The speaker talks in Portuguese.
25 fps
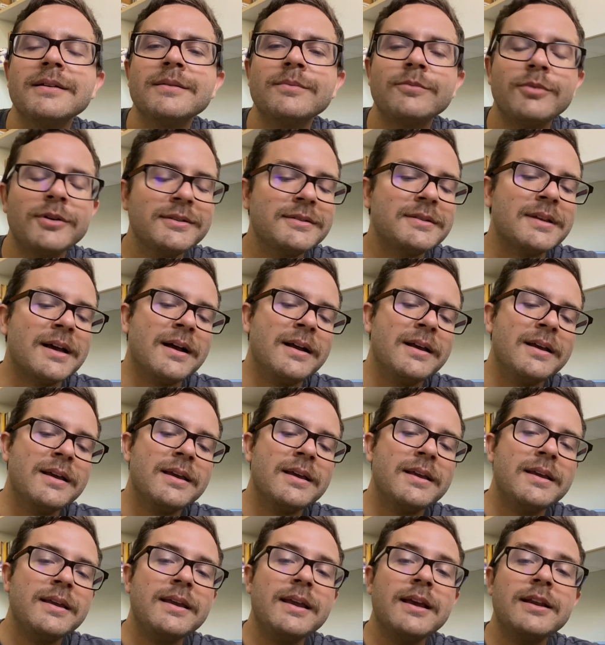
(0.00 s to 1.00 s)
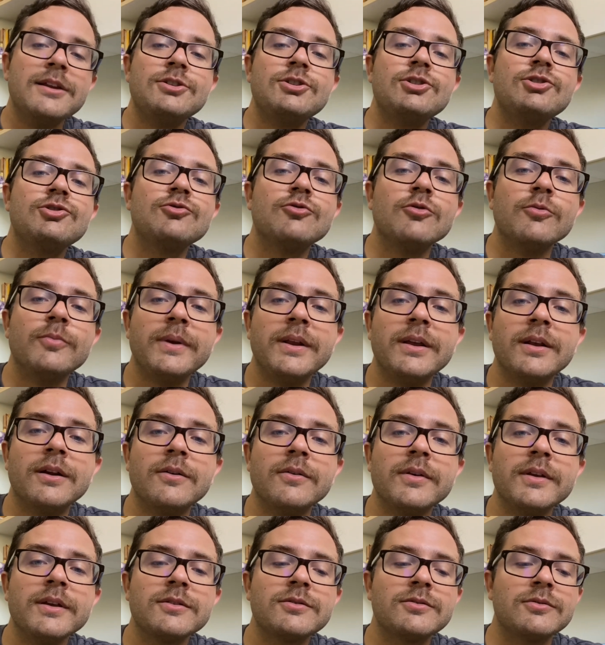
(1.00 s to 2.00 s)
Pois é, e eles
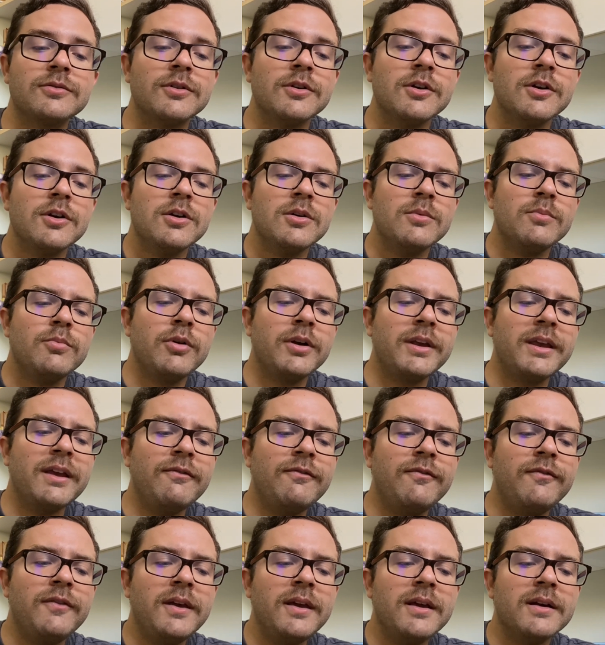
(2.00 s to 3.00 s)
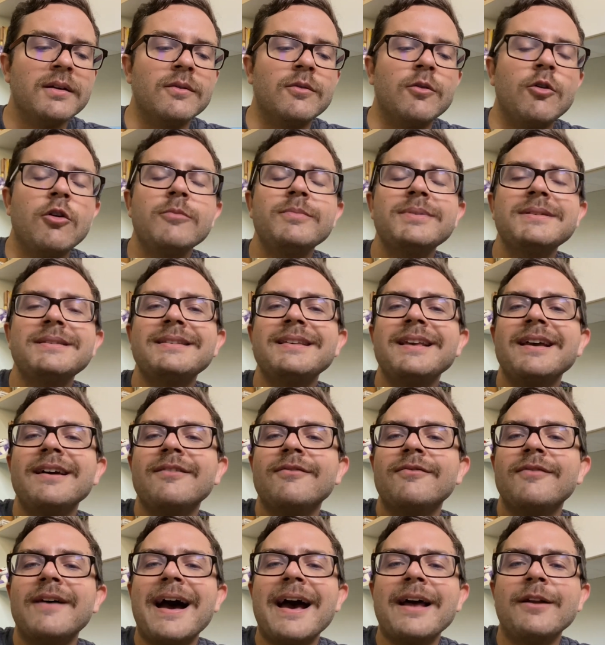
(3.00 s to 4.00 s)
descobriram isso porque viam,
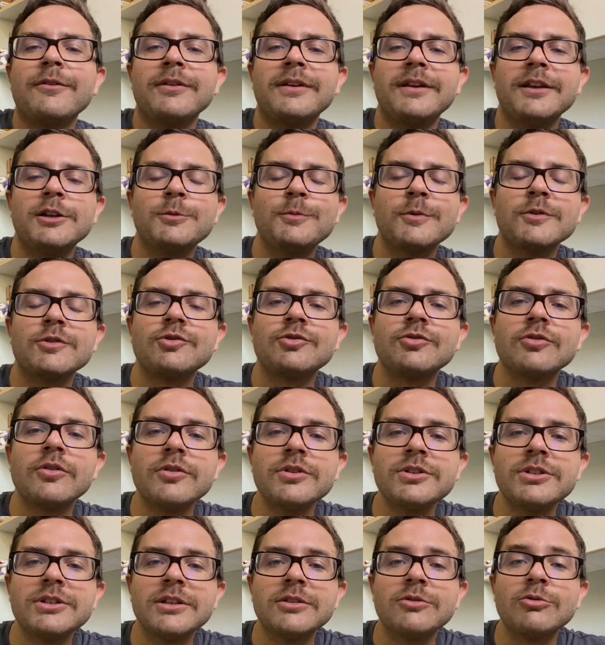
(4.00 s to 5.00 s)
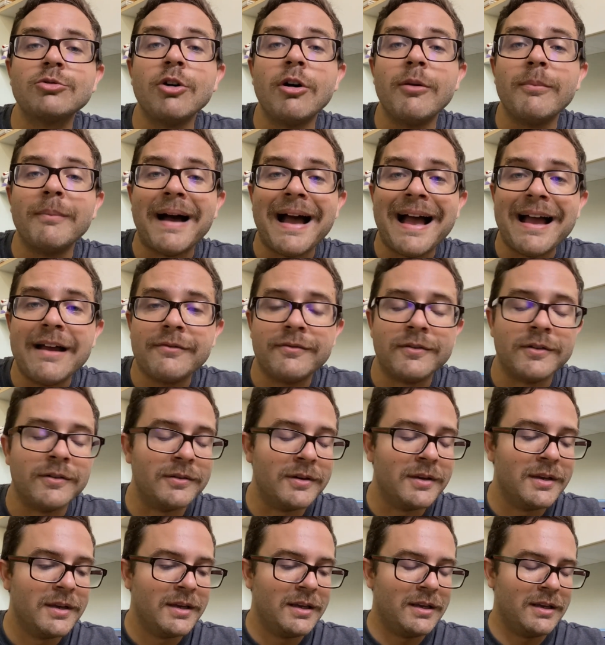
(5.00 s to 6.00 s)
observaram que as pessoas que tomavam
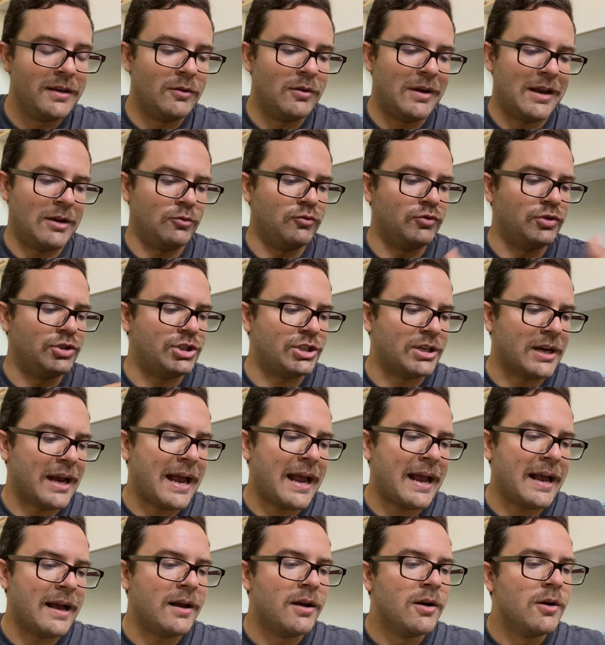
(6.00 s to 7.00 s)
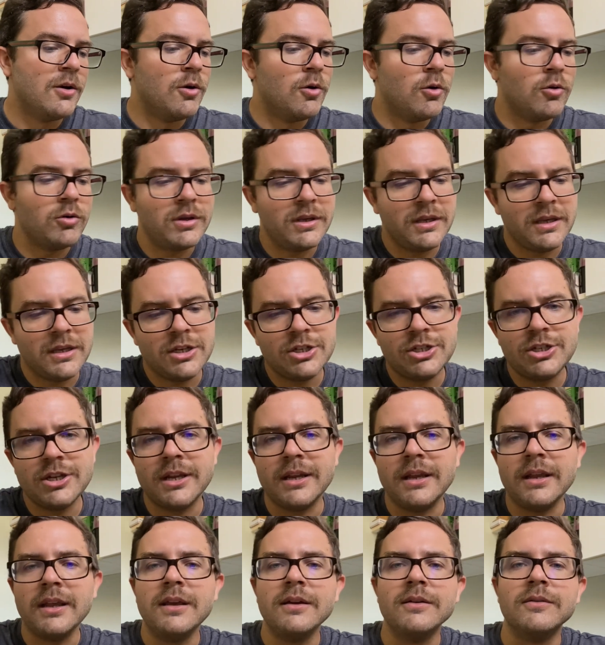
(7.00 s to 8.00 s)
o chá ou que
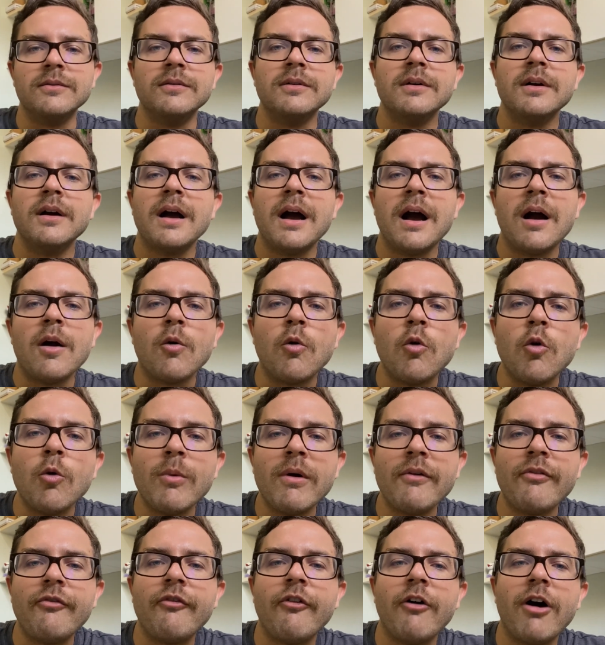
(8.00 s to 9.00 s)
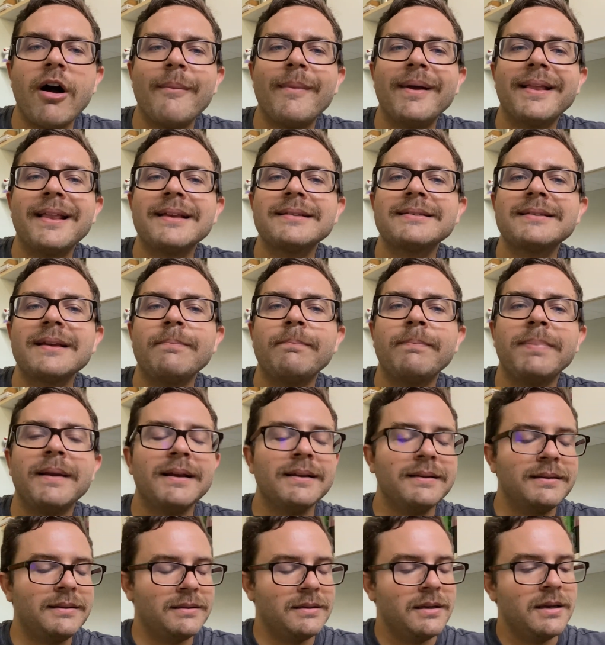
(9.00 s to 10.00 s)
ingeriam alguma forma dessa
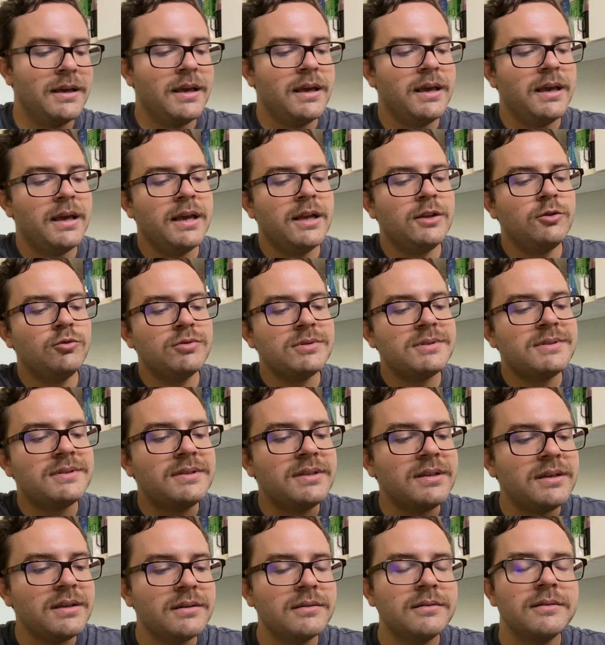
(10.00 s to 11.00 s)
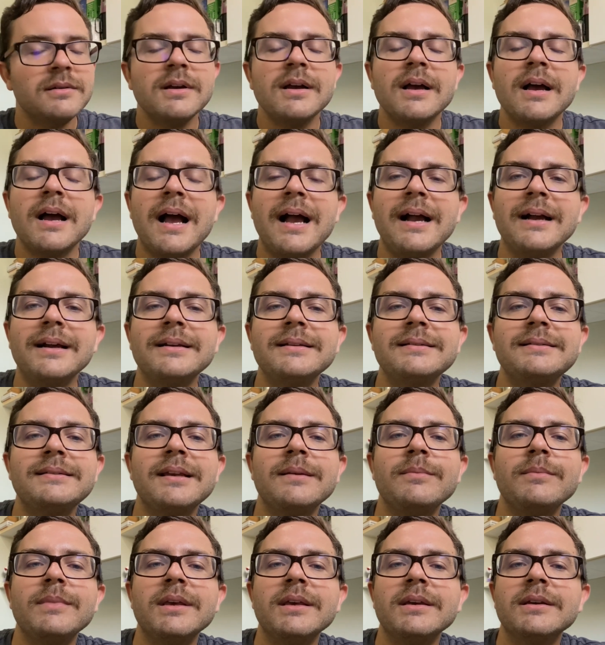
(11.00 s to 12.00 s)
planta reduziam a
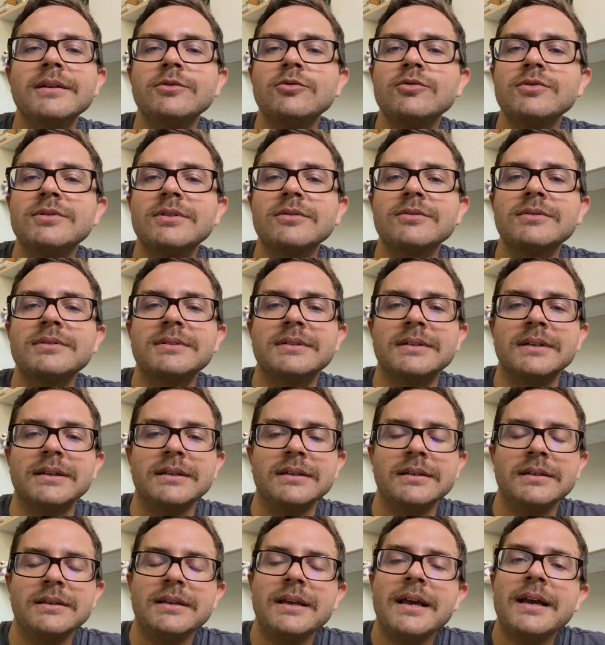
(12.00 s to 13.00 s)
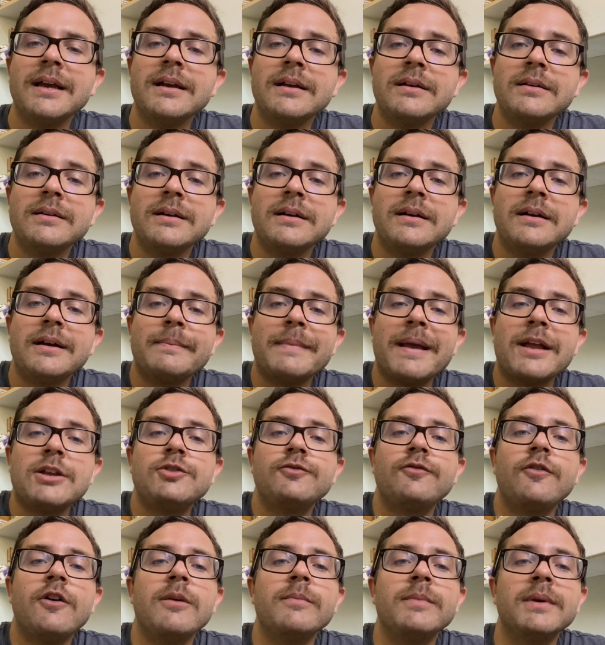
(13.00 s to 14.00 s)
glicemia do seu sangue. E a
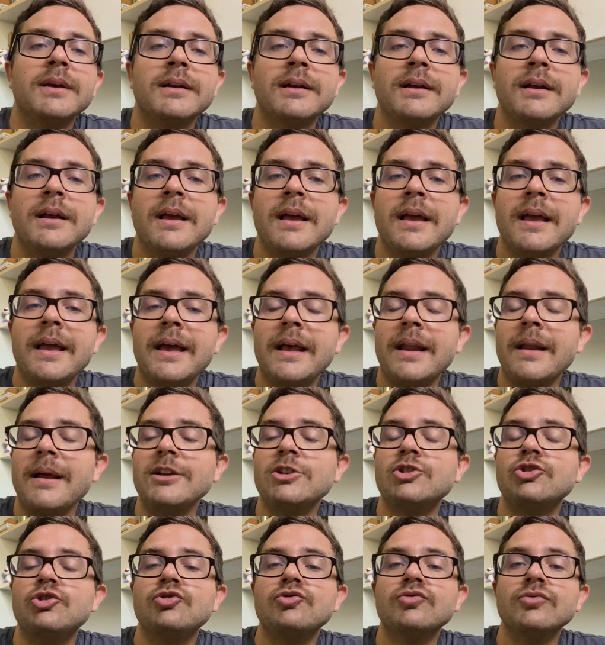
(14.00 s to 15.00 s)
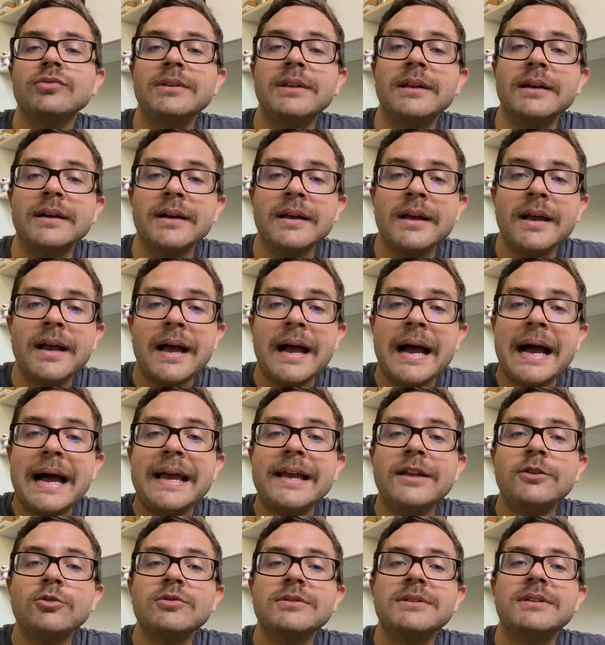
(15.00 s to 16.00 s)
metformina ela ajuda a
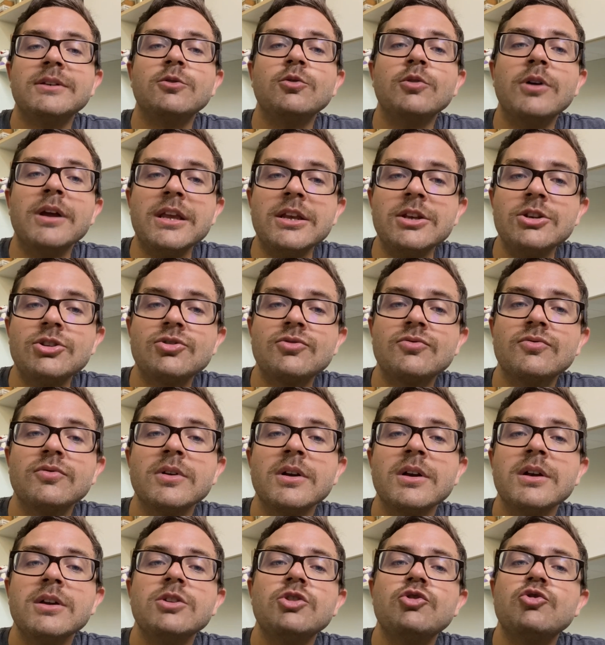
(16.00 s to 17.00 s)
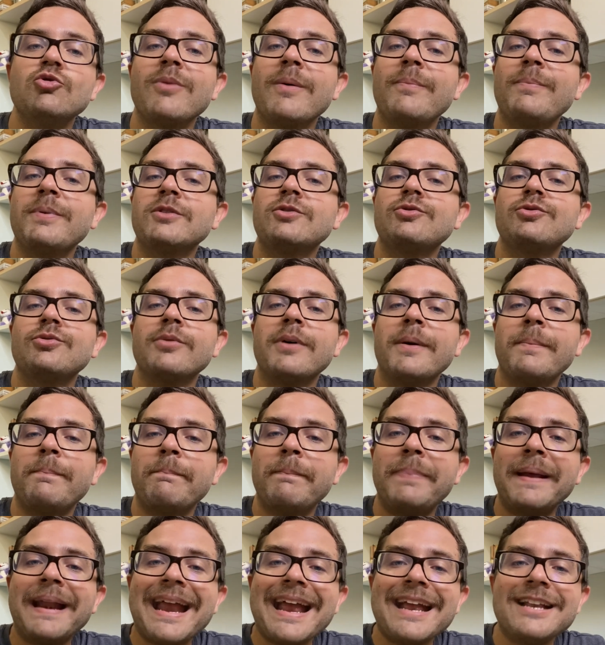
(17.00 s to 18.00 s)
reduzir o risco de uma pessoa
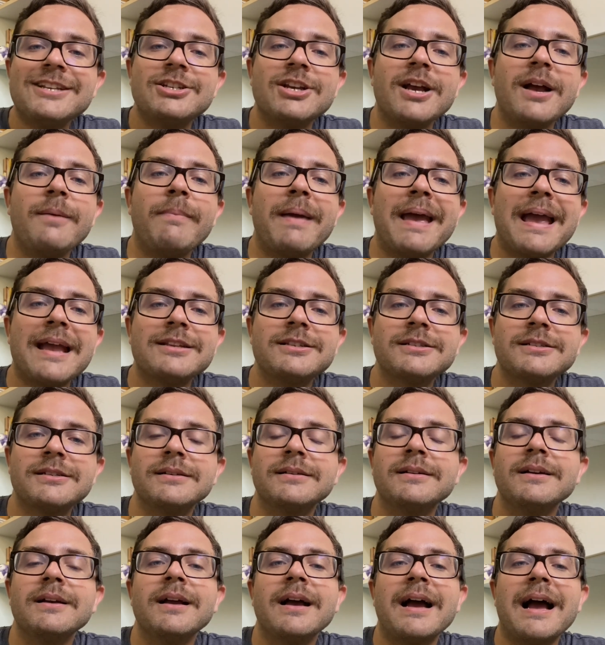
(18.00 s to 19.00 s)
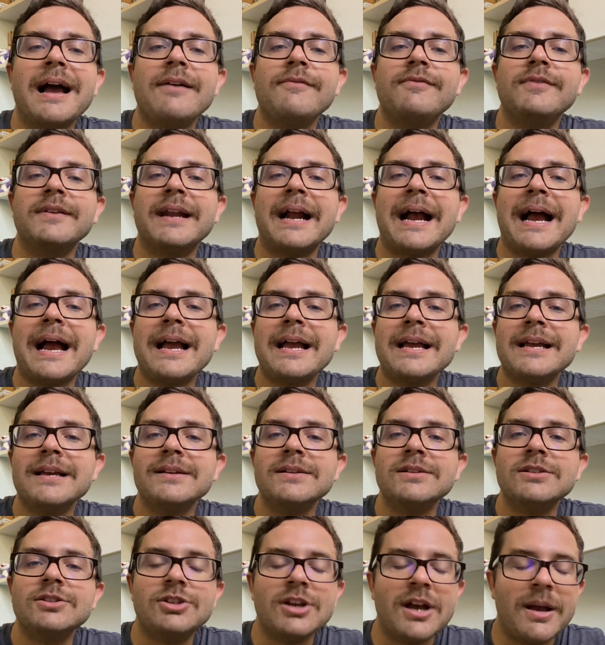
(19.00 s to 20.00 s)
pré-diabética a virar
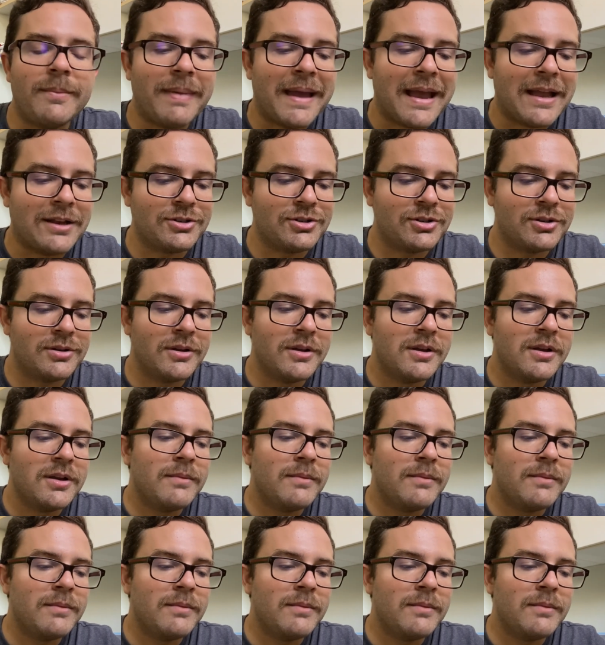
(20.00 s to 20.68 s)
diabética.